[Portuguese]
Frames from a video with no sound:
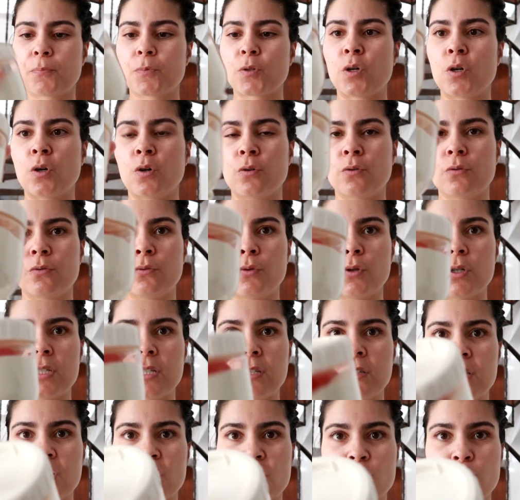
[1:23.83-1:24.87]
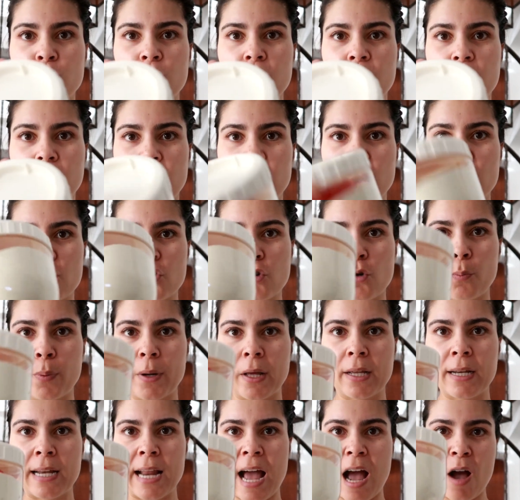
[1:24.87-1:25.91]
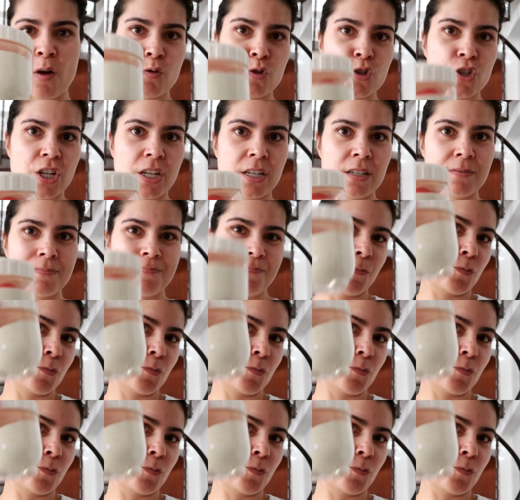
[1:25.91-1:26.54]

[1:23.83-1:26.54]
Ó, oh, um coisinho deste muito fixe. Comprei na Auchan,